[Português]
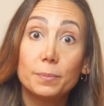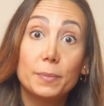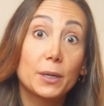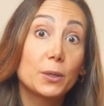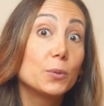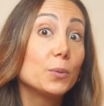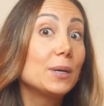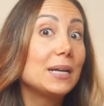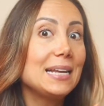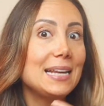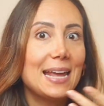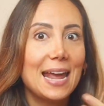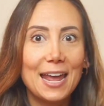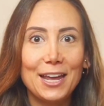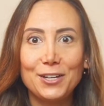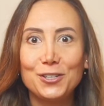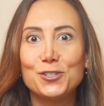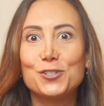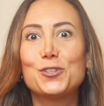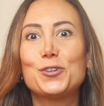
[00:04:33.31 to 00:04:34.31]
para que o
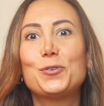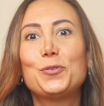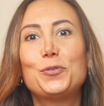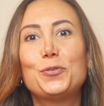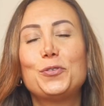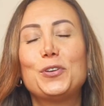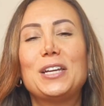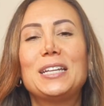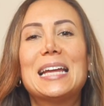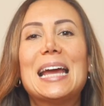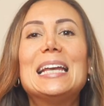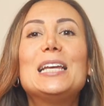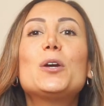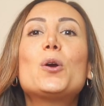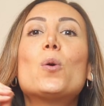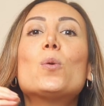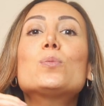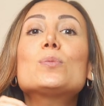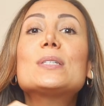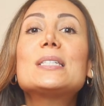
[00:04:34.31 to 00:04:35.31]
cliente, enfim, ele
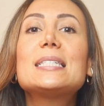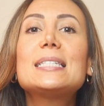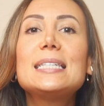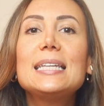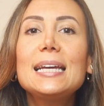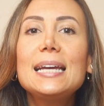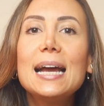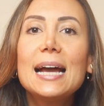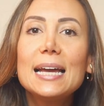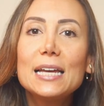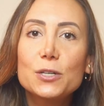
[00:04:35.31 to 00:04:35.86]
consiga